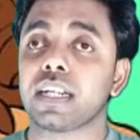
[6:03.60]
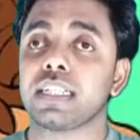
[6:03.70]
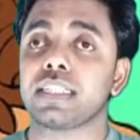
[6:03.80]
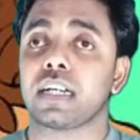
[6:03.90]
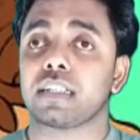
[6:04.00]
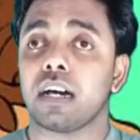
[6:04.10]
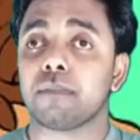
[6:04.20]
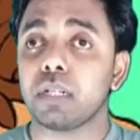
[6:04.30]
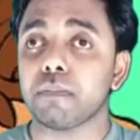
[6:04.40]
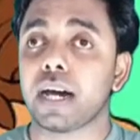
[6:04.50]
के साथ
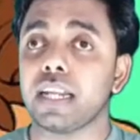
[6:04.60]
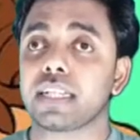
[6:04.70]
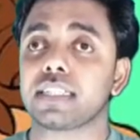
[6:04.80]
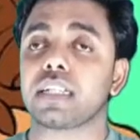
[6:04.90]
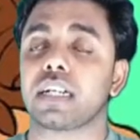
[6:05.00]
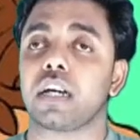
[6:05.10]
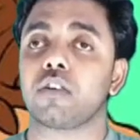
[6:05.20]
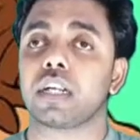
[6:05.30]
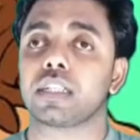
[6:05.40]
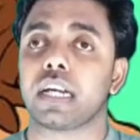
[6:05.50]
अपने भाले के साथ खड़ा
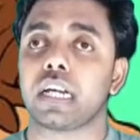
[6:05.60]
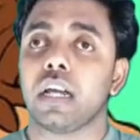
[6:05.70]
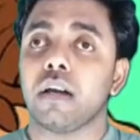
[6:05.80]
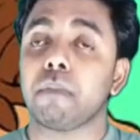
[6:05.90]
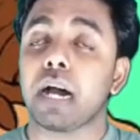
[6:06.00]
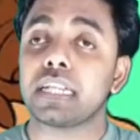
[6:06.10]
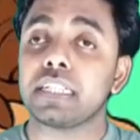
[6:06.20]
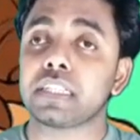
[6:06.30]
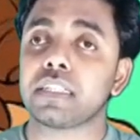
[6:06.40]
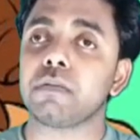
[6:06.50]
हो जाता है बाकी
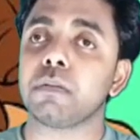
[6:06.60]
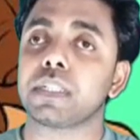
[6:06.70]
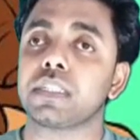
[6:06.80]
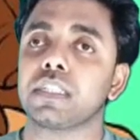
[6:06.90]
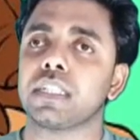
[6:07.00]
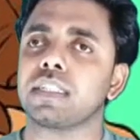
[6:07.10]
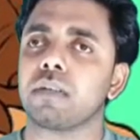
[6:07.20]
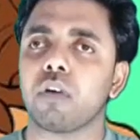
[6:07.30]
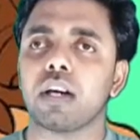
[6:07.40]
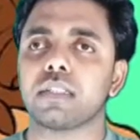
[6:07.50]
जितने भी बच्चे थे
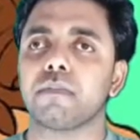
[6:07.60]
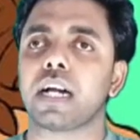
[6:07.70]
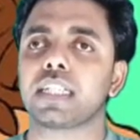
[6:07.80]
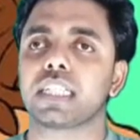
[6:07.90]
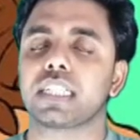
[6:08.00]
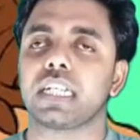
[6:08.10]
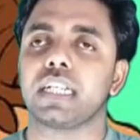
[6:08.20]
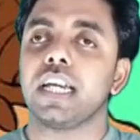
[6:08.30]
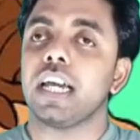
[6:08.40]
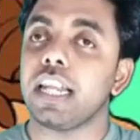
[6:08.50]
सब वहाँ से भाग जाते
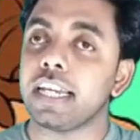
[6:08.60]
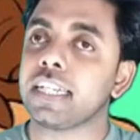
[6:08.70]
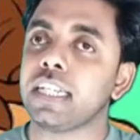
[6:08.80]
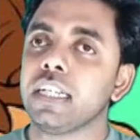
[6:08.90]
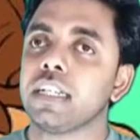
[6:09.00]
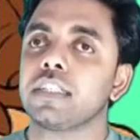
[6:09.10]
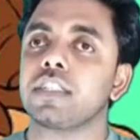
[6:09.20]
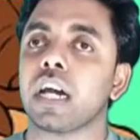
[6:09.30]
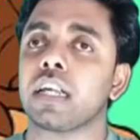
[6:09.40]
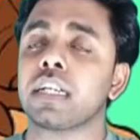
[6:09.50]
हैं लेकिन
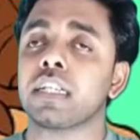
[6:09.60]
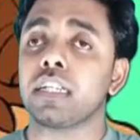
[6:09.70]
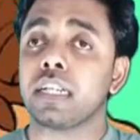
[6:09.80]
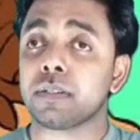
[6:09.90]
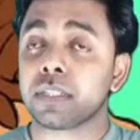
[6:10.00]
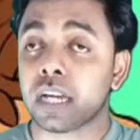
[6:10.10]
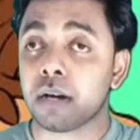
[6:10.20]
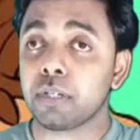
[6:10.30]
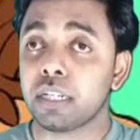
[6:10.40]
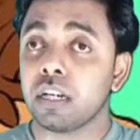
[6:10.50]
चाणक्य के
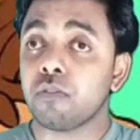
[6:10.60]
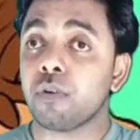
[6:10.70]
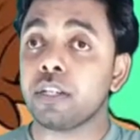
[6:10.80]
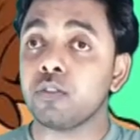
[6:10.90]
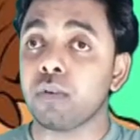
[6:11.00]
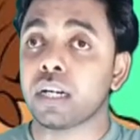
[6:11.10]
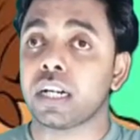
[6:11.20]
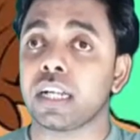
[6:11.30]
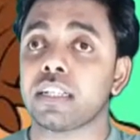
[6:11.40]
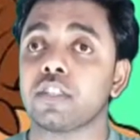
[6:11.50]
सामने वह युवक
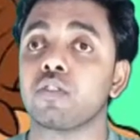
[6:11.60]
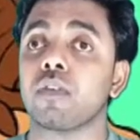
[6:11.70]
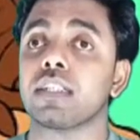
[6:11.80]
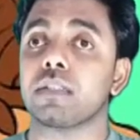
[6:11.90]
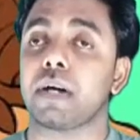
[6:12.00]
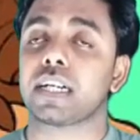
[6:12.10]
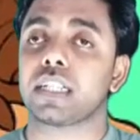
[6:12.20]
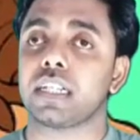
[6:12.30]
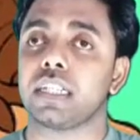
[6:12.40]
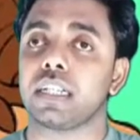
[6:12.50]
खड़ा था जो वहाँ से
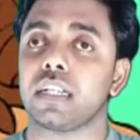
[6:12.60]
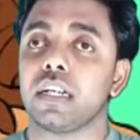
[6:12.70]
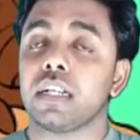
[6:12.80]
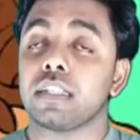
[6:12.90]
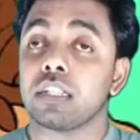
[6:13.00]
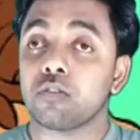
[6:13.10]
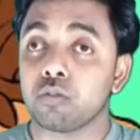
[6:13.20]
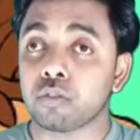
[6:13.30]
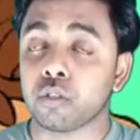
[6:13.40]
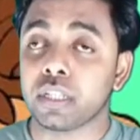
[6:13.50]
भागता नहीं है
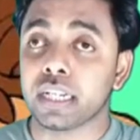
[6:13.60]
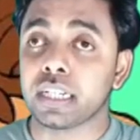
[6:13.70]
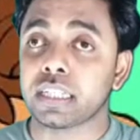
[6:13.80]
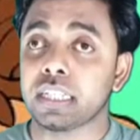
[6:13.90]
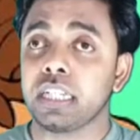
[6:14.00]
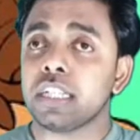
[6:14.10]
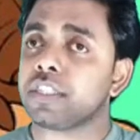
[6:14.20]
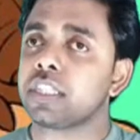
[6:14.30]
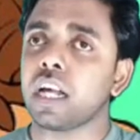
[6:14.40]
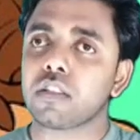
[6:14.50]
उसको देख करके
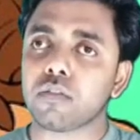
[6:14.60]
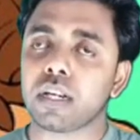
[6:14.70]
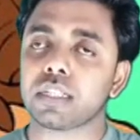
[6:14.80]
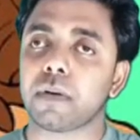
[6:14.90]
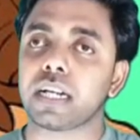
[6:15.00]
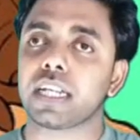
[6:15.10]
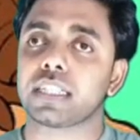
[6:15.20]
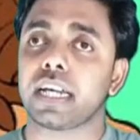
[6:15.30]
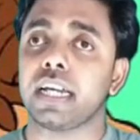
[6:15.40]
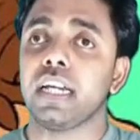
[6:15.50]
चीता तो वहाँ से भाग
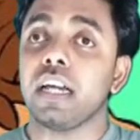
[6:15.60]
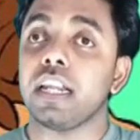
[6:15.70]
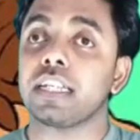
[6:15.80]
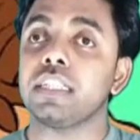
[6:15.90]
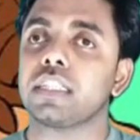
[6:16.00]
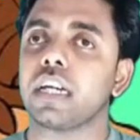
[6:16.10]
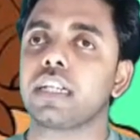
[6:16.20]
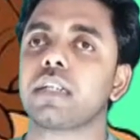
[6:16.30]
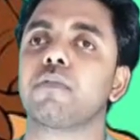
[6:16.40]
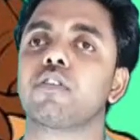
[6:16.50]
जाता है लेकिन
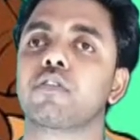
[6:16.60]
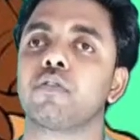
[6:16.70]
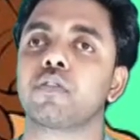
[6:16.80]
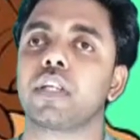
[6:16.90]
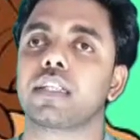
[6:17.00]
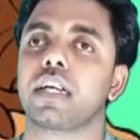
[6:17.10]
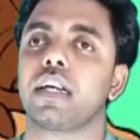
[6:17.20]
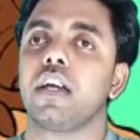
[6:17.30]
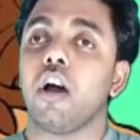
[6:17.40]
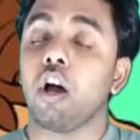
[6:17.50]
चाणक्य बहुत खुश हो जाता
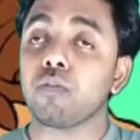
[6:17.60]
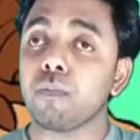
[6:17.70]
है और वो